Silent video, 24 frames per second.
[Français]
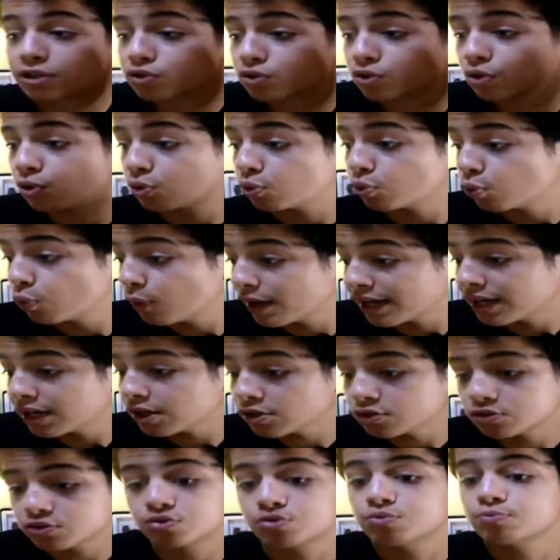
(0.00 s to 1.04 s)
que
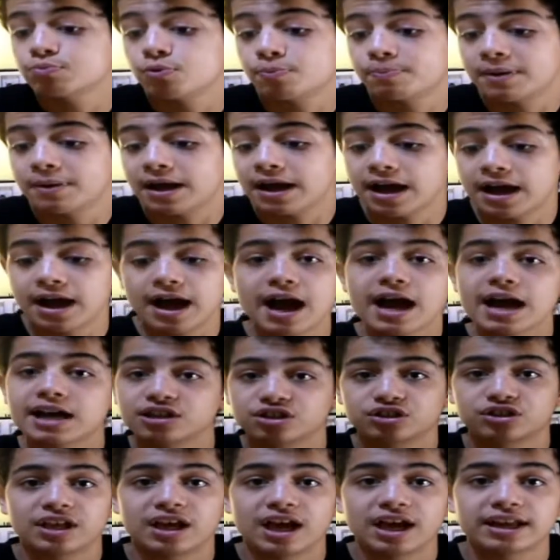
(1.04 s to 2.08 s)
oui, tu ne peux pas
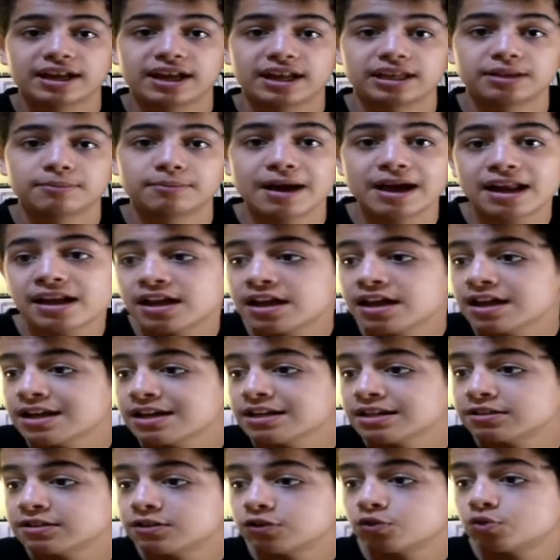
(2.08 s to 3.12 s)
acheter un animal
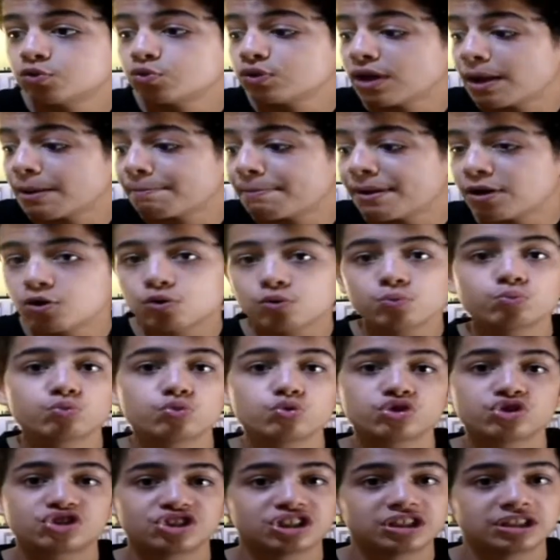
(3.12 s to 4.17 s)
si tu n'as pas le
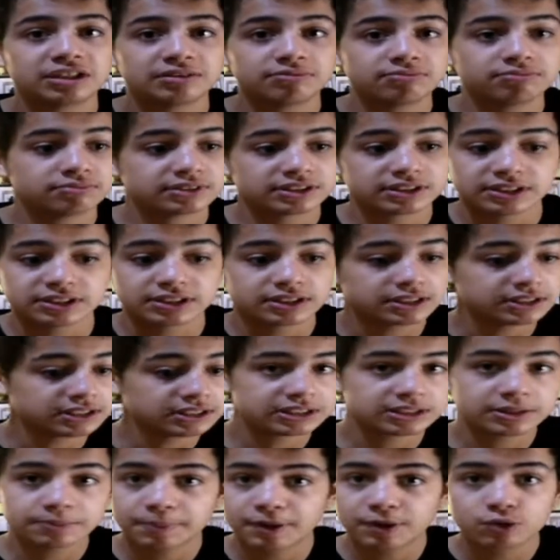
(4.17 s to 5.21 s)
budget.
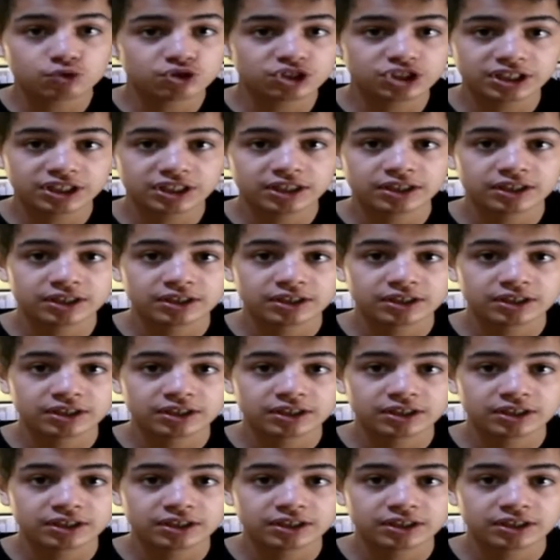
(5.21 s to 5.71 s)
C'est pas logique.